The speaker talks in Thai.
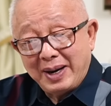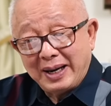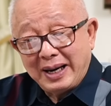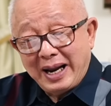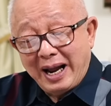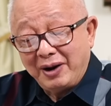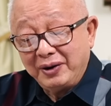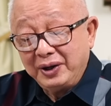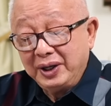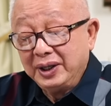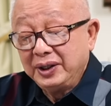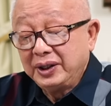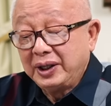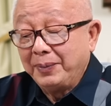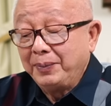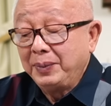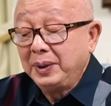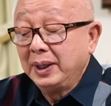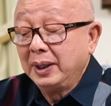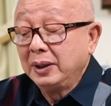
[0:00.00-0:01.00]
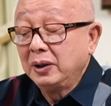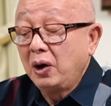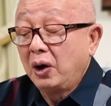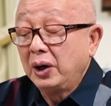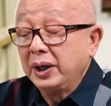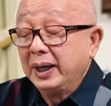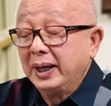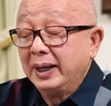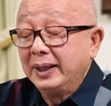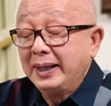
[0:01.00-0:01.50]
มา9 เดือน 10 เดือนก็
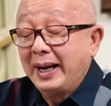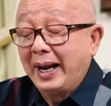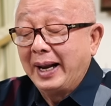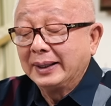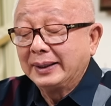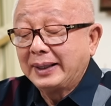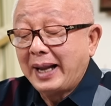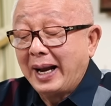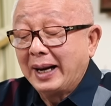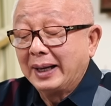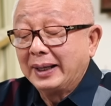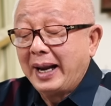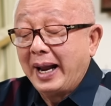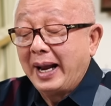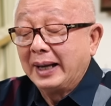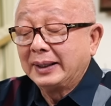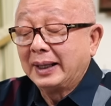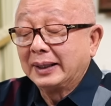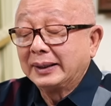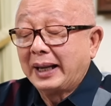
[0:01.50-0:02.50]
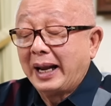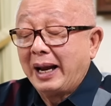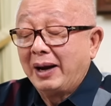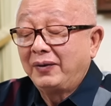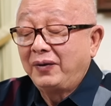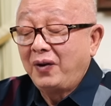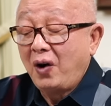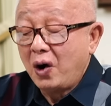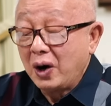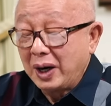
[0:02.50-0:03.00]
เดินหน้าตั้งหน้าตั้งตา
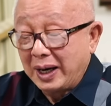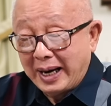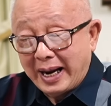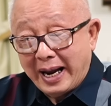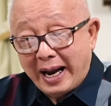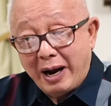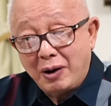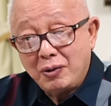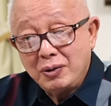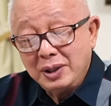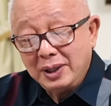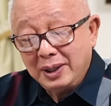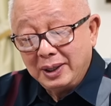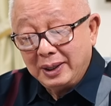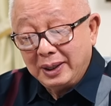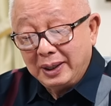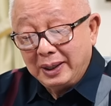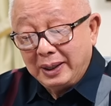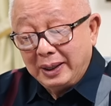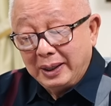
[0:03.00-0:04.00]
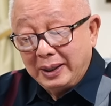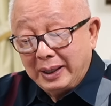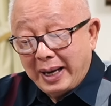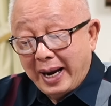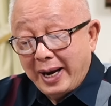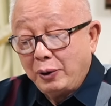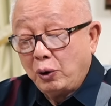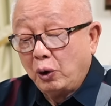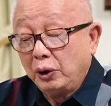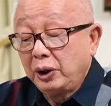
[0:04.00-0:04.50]
ฟอกขาว
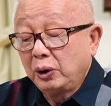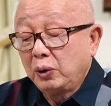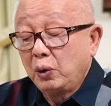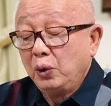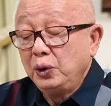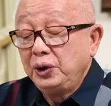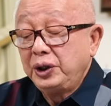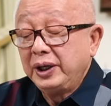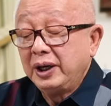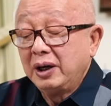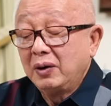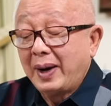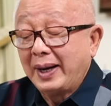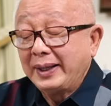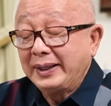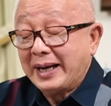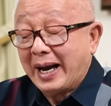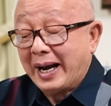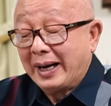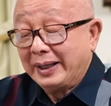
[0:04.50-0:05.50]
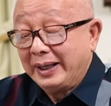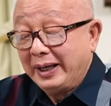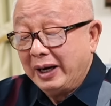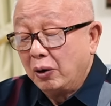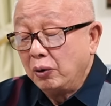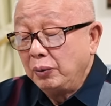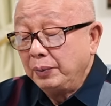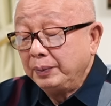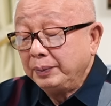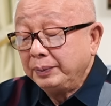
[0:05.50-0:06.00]
ให้คนตระกูลชินวัตรอย่างเดียว
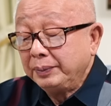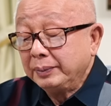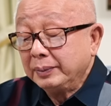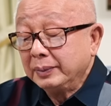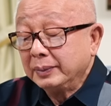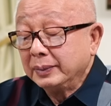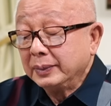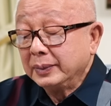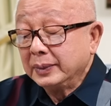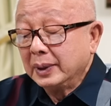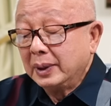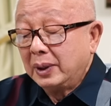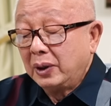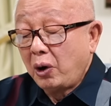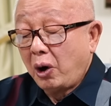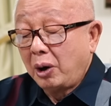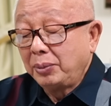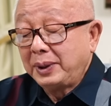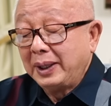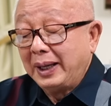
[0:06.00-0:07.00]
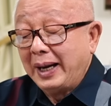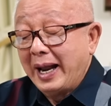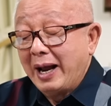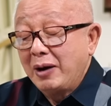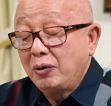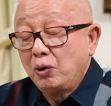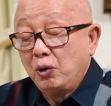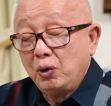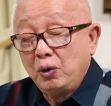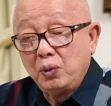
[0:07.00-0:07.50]
รอบที่แล้ว
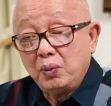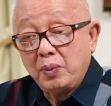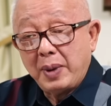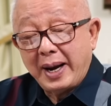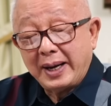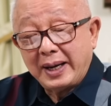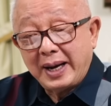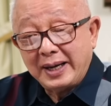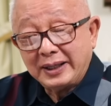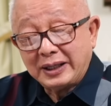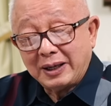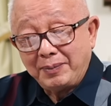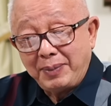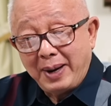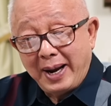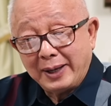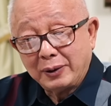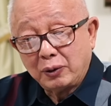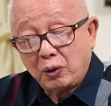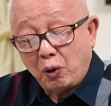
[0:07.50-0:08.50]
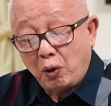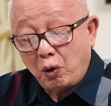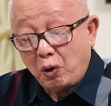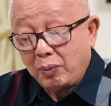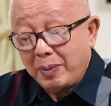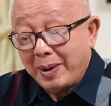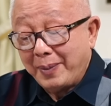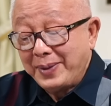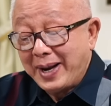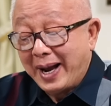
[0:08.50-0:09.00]
คุณมาให้สัมภาษณ์โกหก
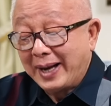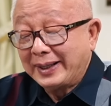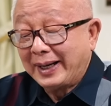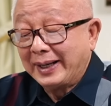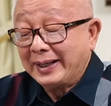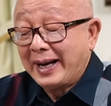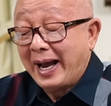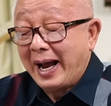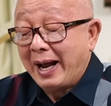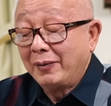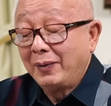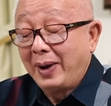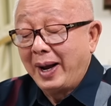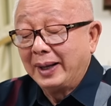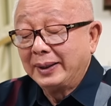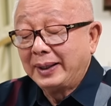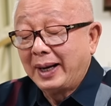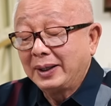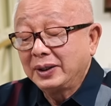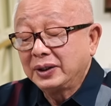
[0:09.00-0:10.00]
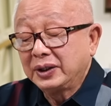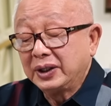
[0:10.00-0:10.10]
แบบหน้าด้านๆว่าทัก